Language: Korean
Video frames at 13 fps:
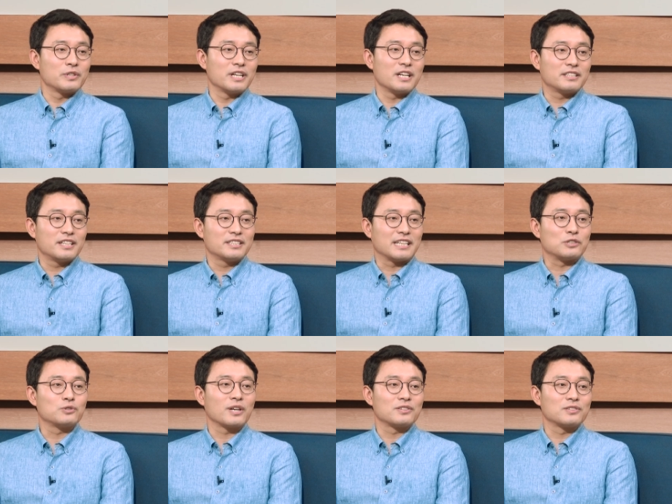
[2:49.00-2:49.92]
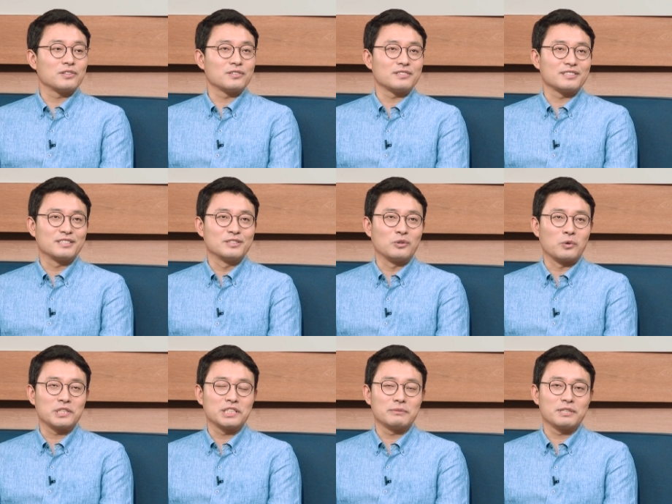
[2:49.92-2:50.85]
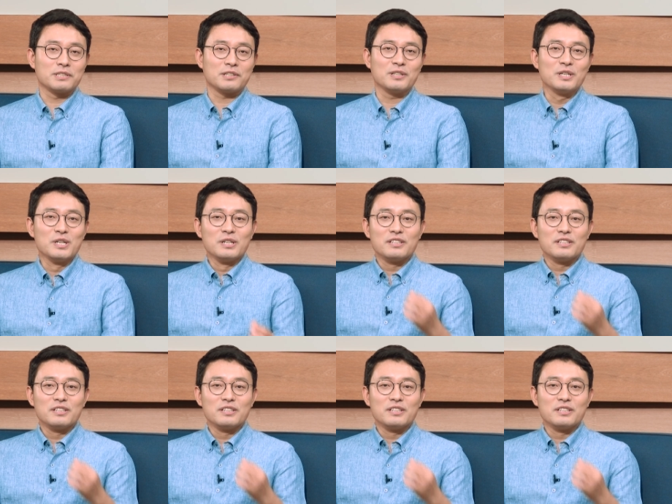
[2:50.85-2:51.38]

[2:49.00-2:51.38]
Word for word: 일할 때 자주 갔던 그 고깃집에서